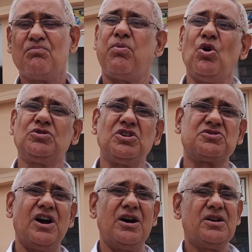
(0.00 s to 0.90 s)
बहुत
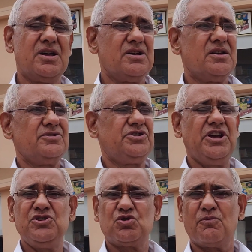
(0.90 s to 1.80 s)
अच्छा
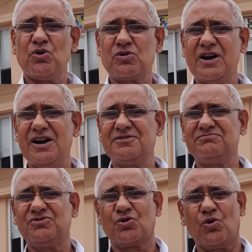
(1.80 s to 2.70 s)
तीन सौ फुट का
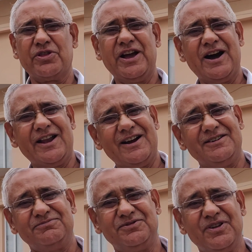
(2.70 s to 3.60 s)
रोड निकाला
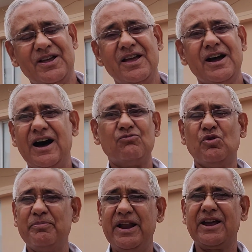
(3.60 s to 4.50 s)
है अच्छा अब
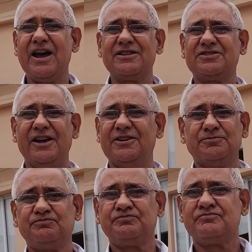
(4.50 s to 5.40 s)
वो मेरे ख्याल से
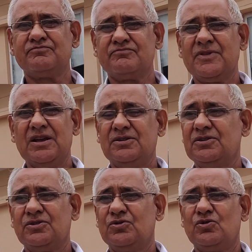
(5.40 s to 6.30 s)

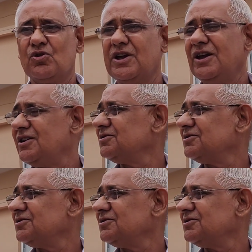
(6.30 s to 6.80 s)
क्योंकि